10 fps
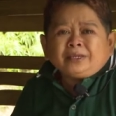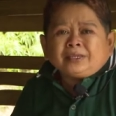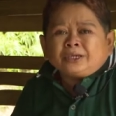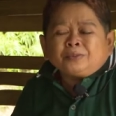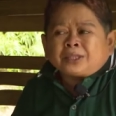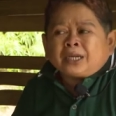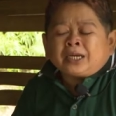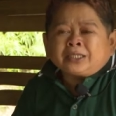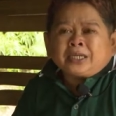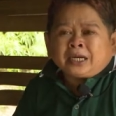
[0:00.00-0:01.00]
Hindi ko pa
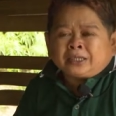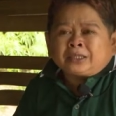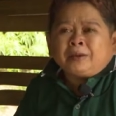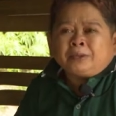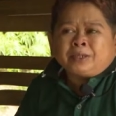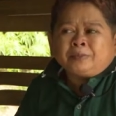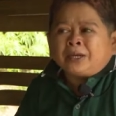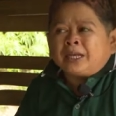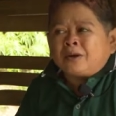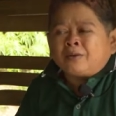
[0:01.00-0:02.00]
talaga siya nakasama sa
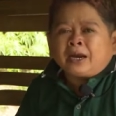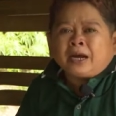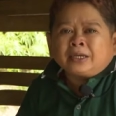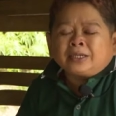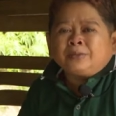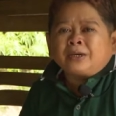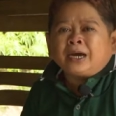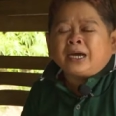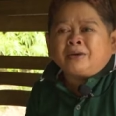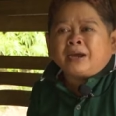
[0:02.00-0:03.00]
pelikula, sa
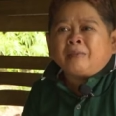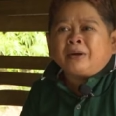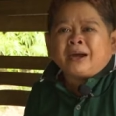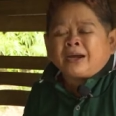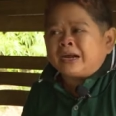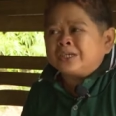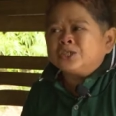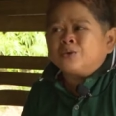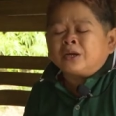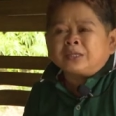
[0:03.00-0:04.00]
mga ano lang, mga gag
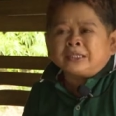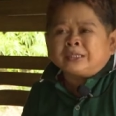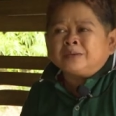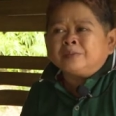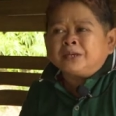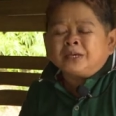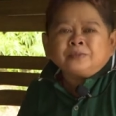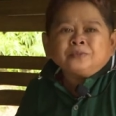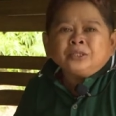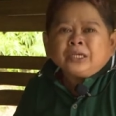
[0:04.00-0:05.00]
show lang sa TV.
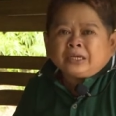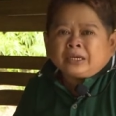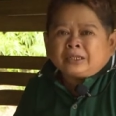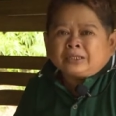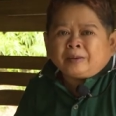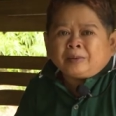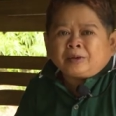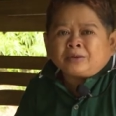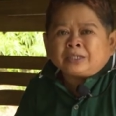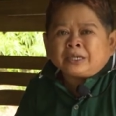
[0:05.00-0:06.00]

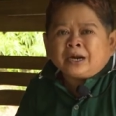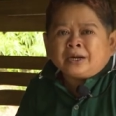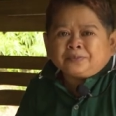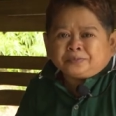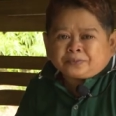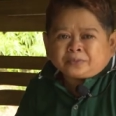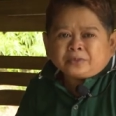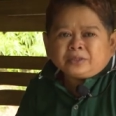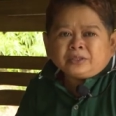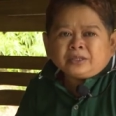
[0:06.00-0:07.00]
Nakasama ko siya.
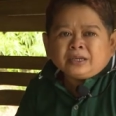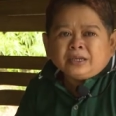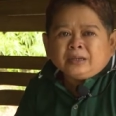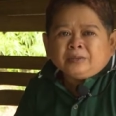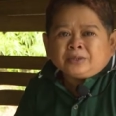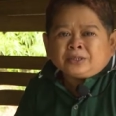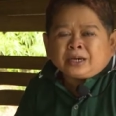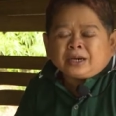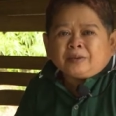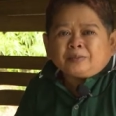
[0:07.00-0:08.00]
Pero
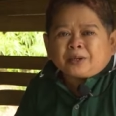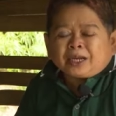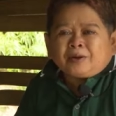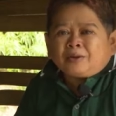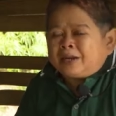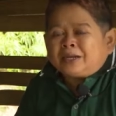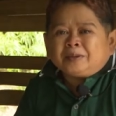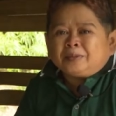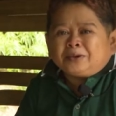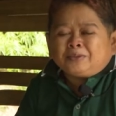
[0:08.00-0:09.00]
sa pelikula,
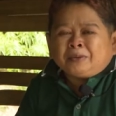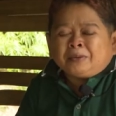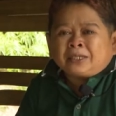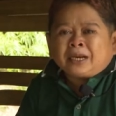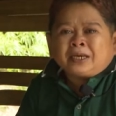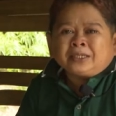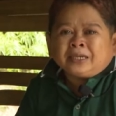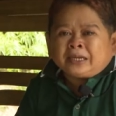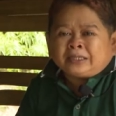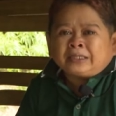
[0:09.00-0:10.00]
never ko pa talaga
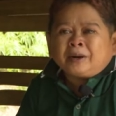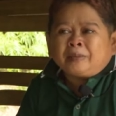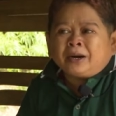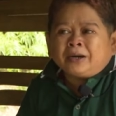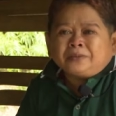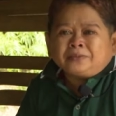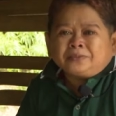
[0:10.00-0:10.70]
siya nakasama.